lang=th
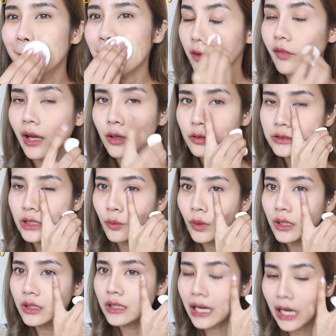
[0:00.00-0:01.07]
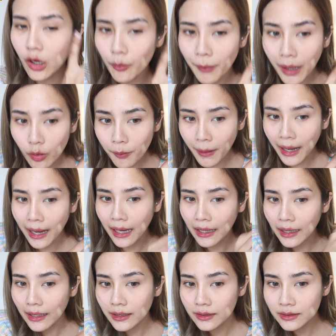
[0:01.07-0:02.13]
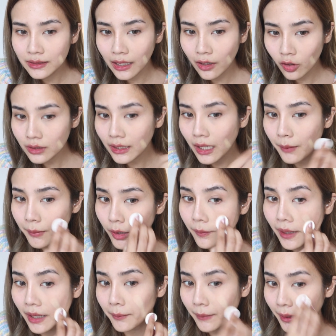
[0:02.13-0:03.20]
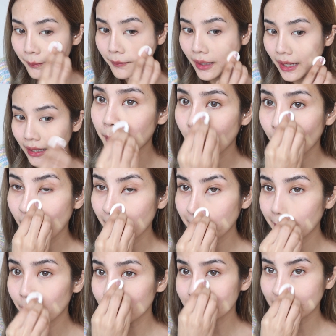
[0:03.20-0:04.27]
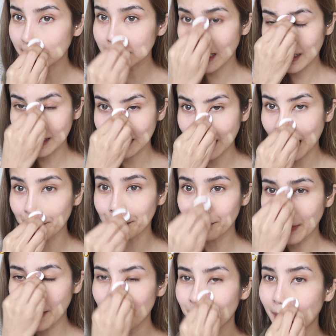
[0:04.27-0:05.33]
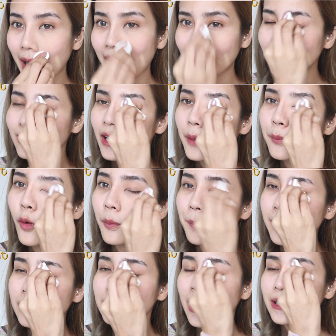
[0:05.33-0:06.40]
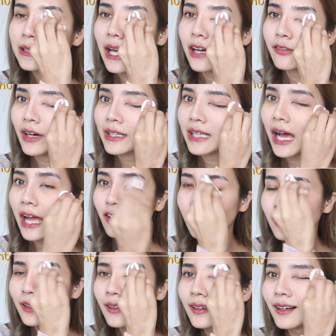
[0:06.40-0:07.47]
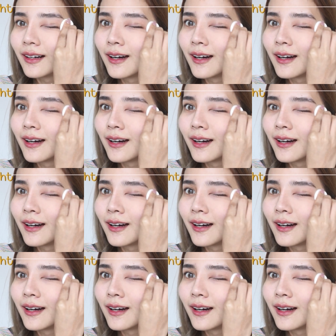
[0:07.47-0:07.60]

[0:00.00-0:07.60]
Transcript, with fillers: ฟ้ารู้สึกว่าเนื้อเขาเบาบางอะเนื้อค่อนข้างเบาบางมากๆเพราะว่าเป็นคนใต้ตาคล้ำมากๆคือถ้าปกปิดใต้ตาฟ้าได้ก็คือ